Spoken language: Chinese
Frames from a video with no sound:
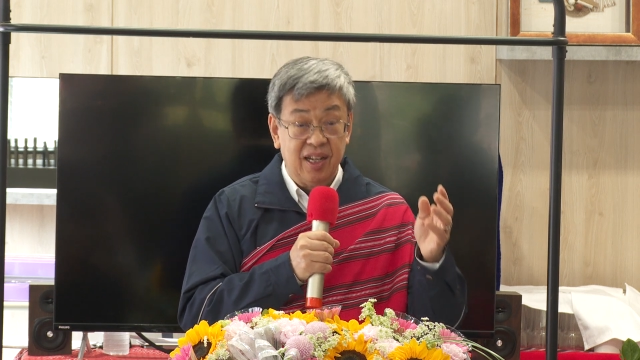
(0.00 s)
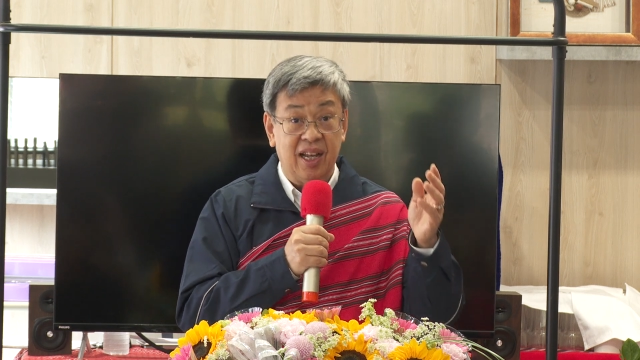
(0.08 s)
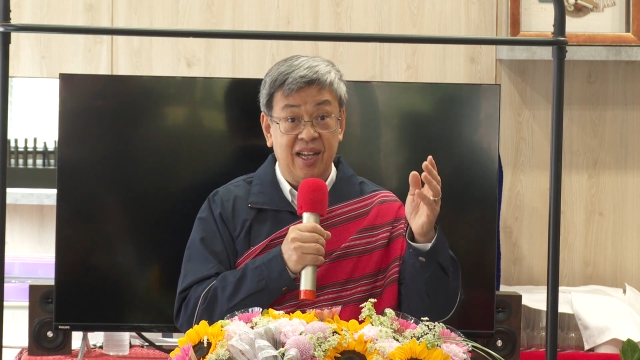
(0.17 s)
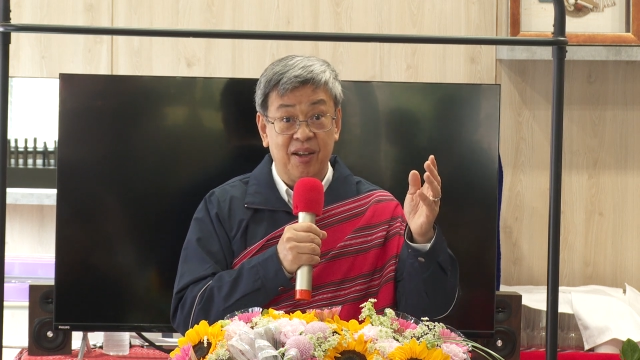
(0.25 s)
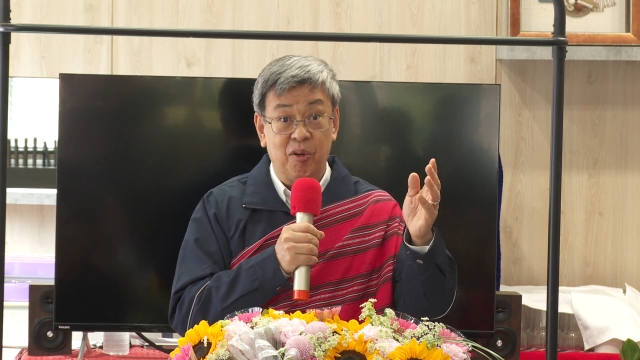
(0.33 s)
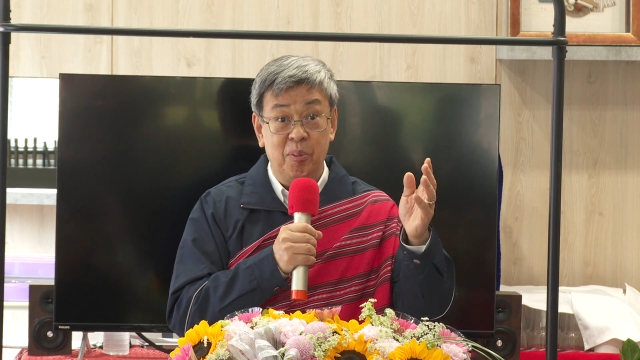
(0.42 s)

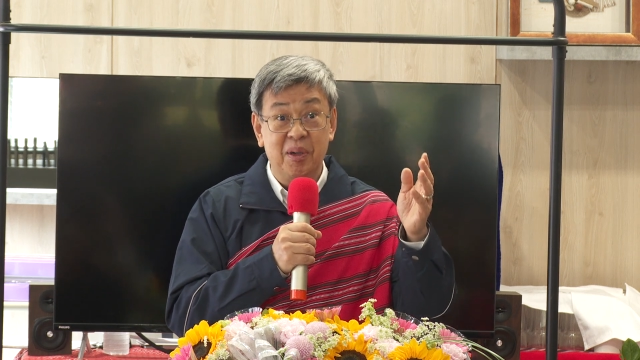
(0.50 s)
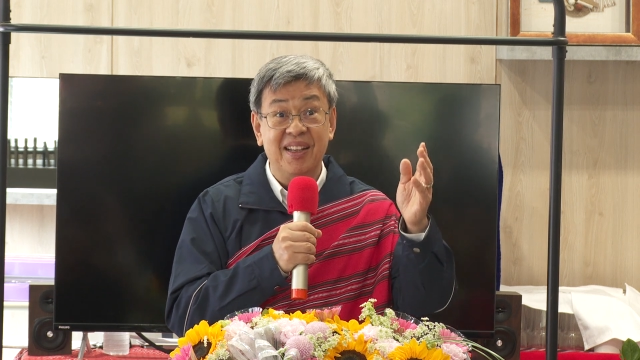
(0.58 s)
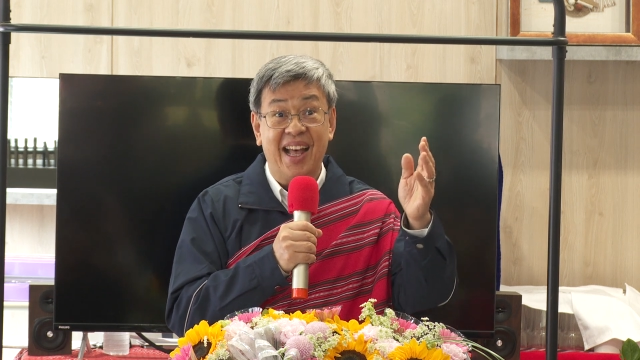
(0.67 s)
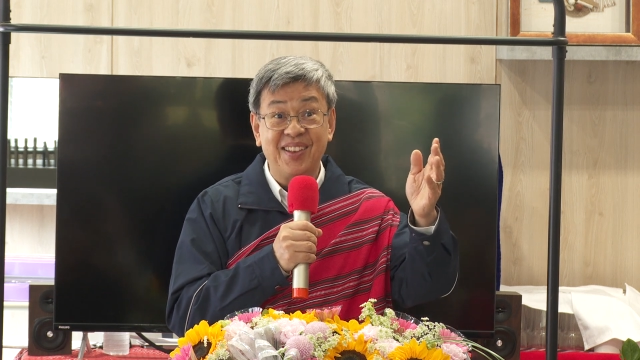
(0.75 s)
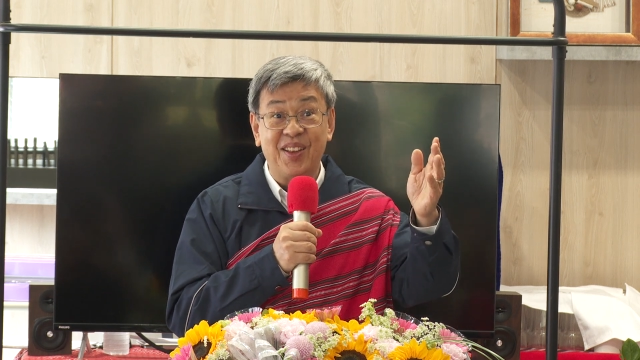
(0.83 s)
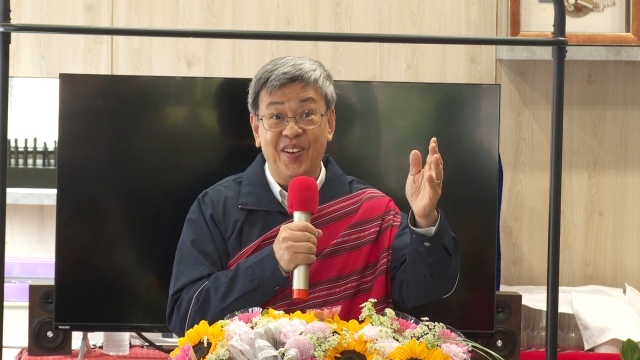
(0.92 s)
诶我们
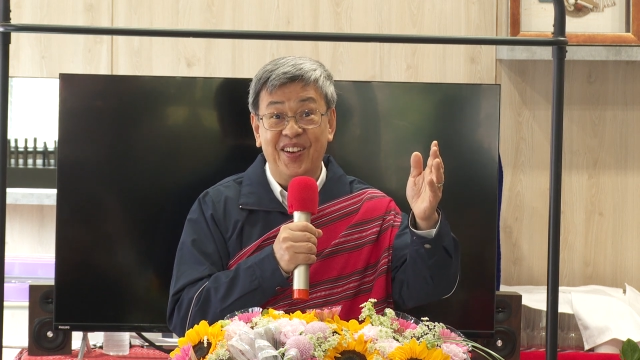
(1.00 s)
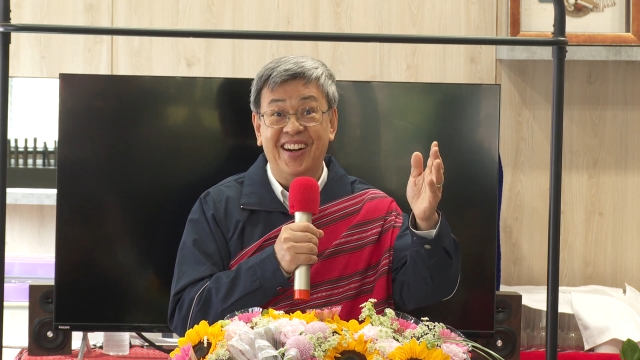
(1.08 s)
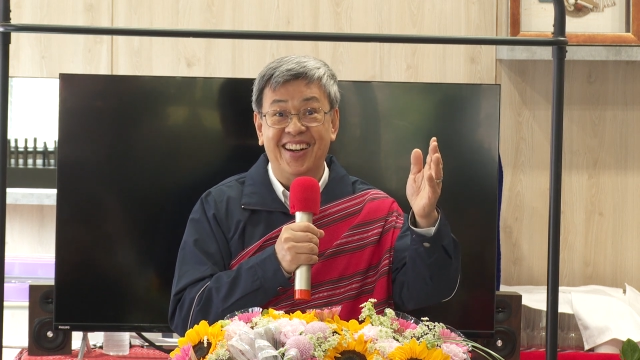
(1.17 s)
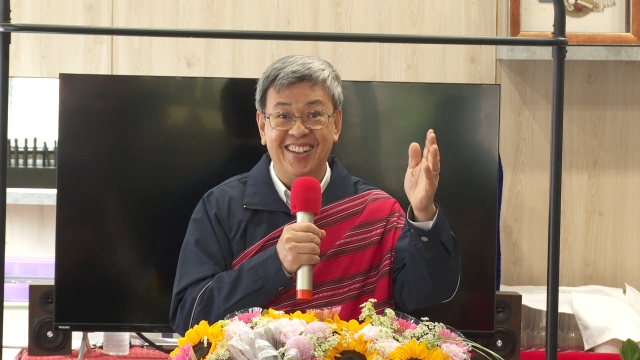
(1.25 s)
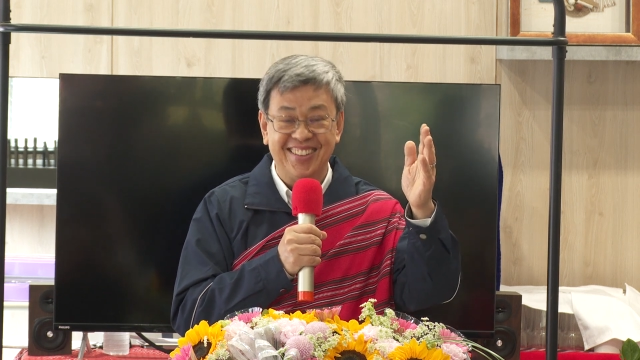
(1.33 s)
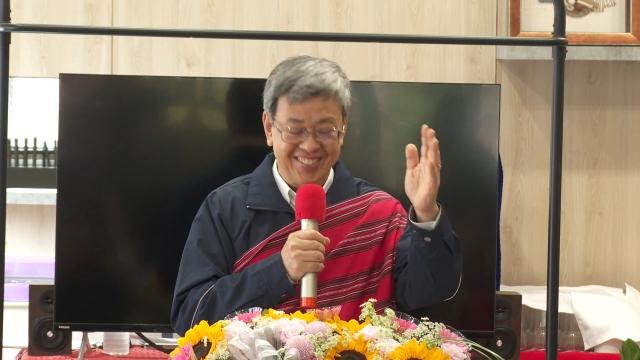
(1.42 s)
南投
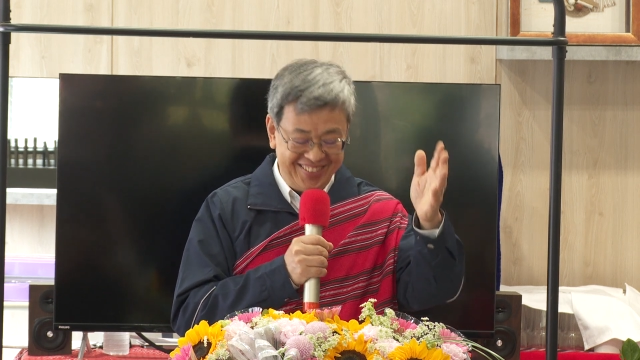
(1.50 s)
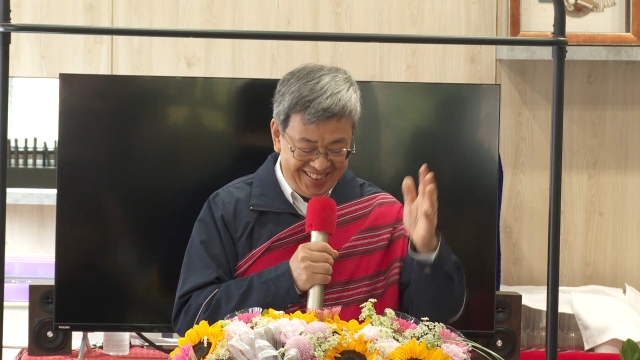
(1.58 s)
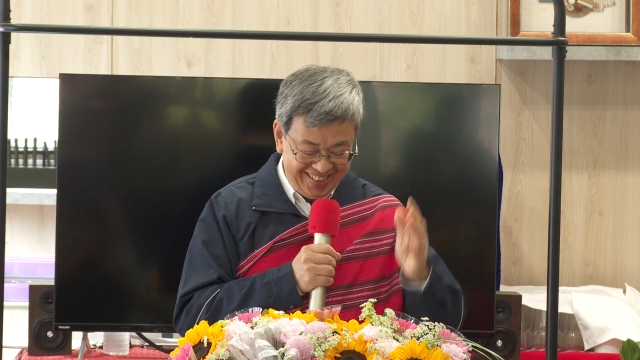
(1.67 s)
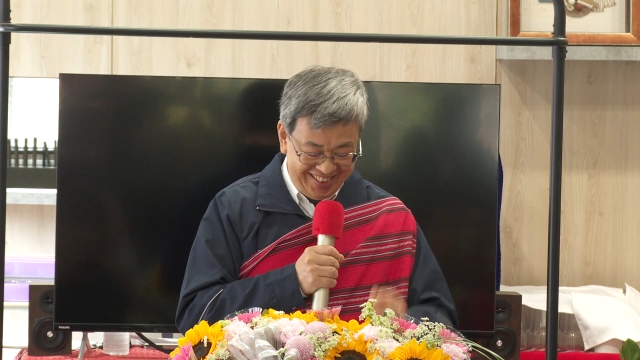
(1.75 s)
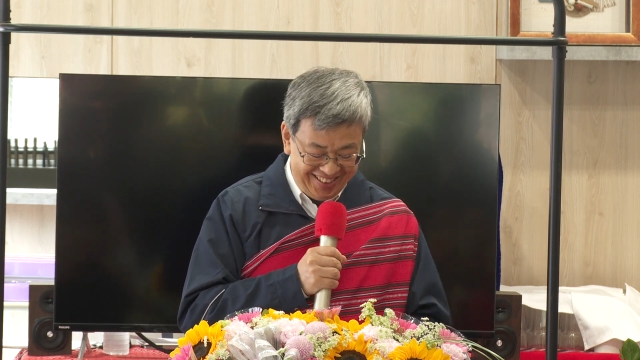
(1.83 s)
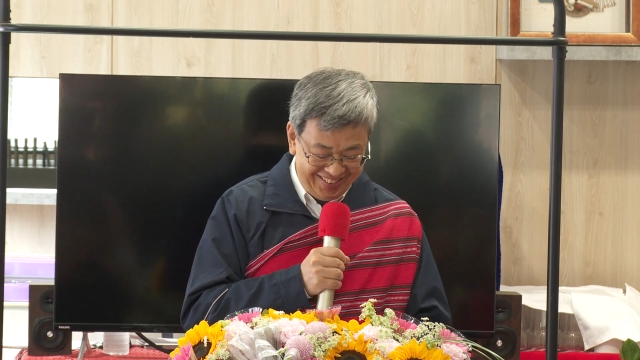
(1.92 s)
哈中
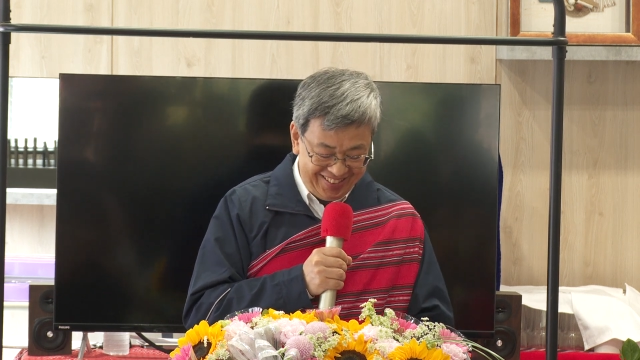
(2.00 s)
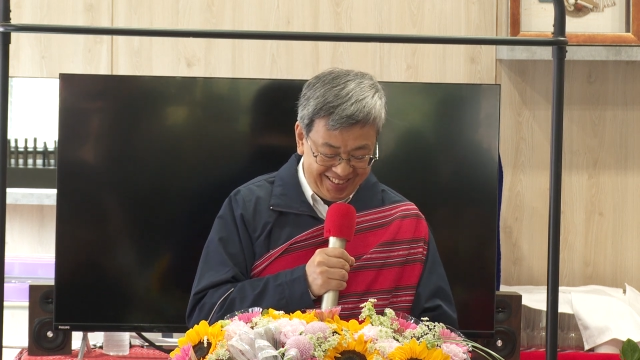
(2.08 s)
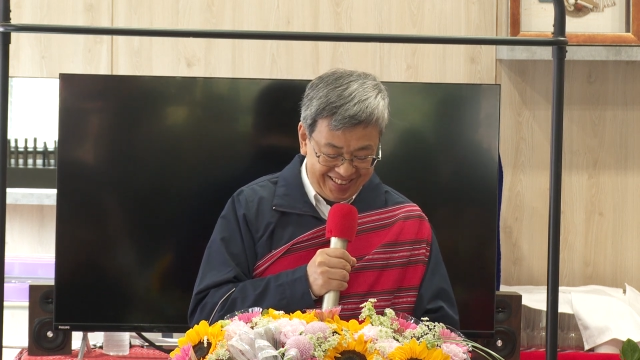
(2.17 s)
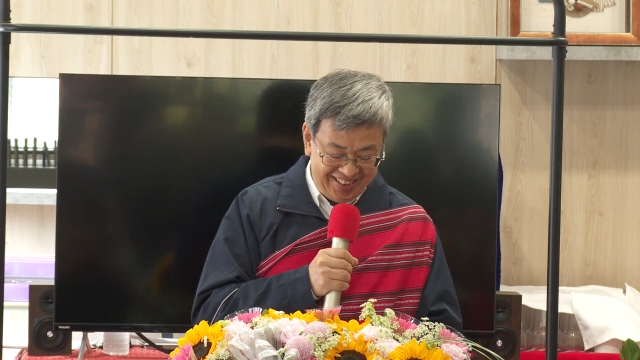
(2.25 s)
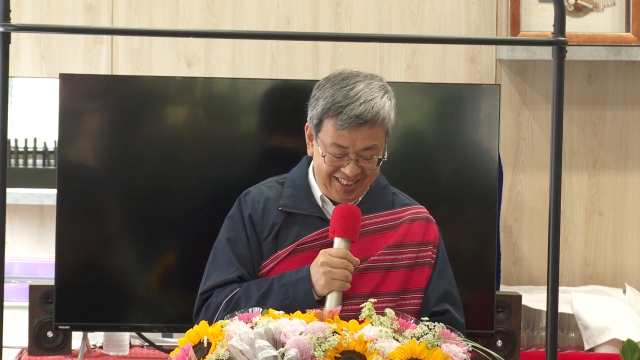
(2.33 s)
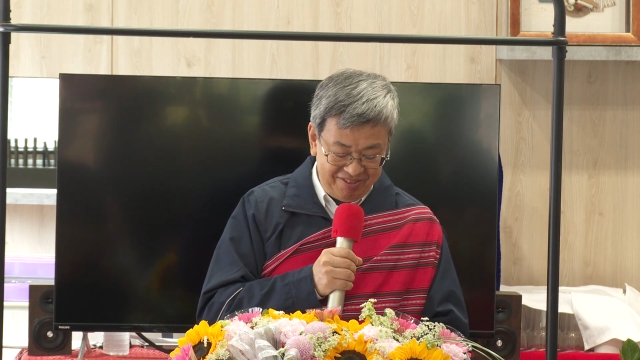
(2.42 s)
心新村这
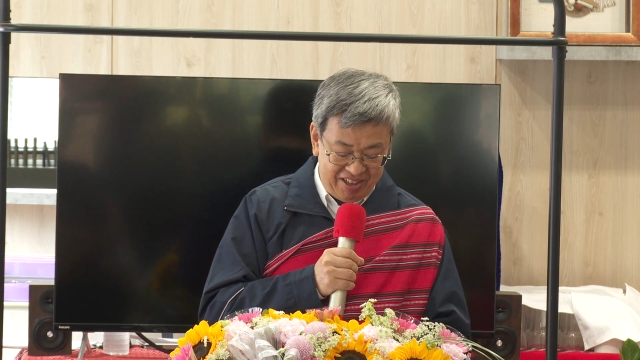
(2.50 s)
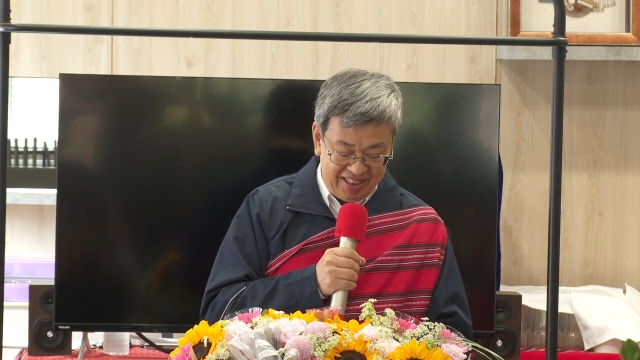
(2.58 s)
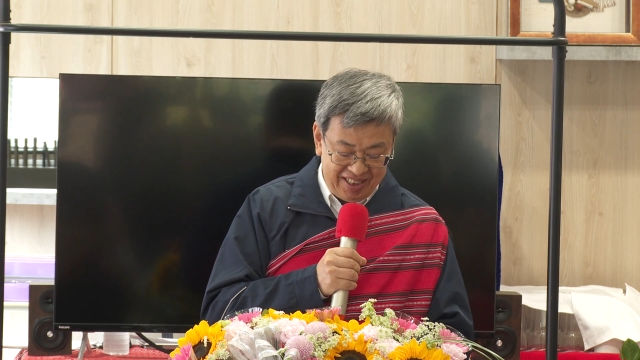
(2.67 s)
个地方